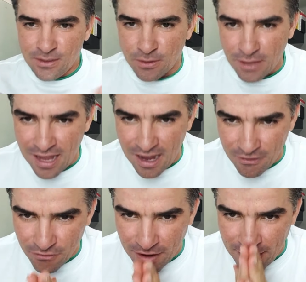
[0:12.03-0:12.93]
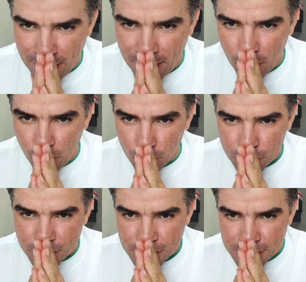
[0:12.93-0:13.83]
Olá,
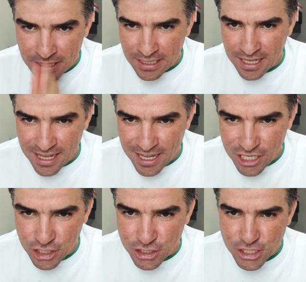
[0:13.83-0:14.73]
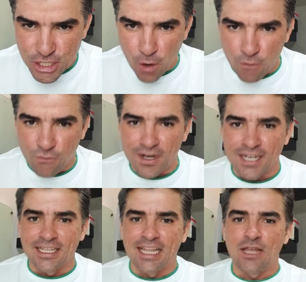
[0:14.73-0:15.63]
Rafael, Sileide,
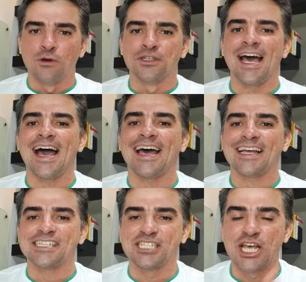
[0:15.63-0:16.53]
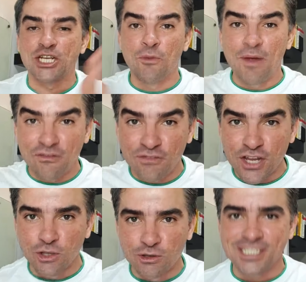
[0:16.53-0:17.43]
Giovana, Leonara, sejam
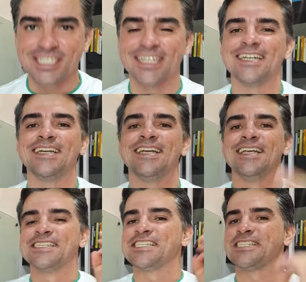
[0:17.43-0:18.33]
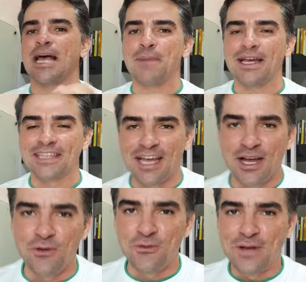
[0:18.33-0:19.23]
bem-vindos!
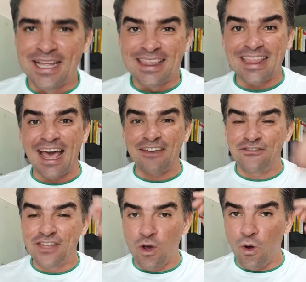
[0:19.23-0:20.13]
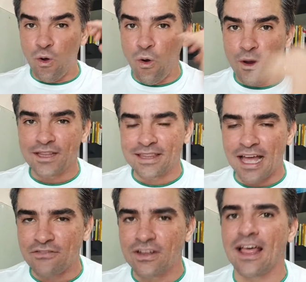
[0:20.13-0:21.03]
Sabadão, live,
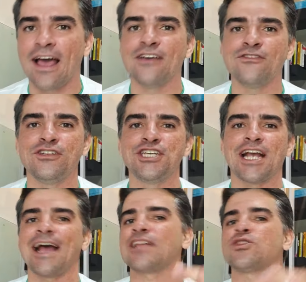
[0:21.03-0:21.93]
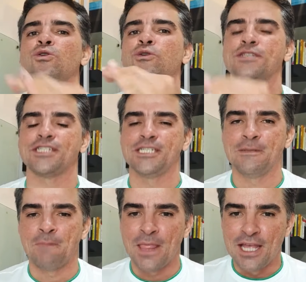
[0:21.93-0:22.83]
oitava live de
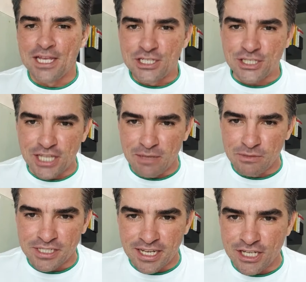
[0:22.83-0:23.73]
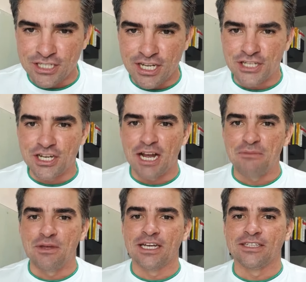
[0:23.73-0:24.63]
14. Estamos aí, gente,
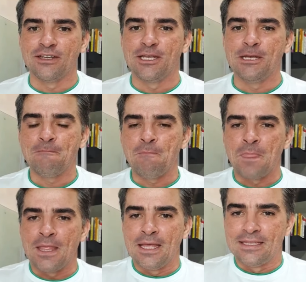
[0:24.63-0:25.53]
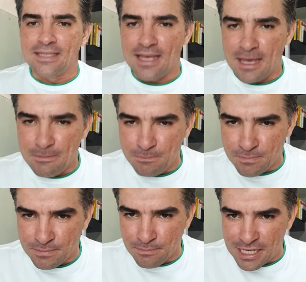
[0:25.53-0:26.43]
caminhando aí, né?
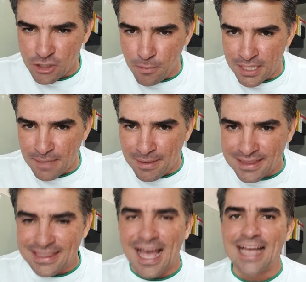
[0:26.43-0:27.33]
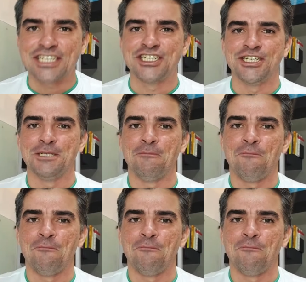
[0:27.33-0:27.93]
Mais ou menos na metade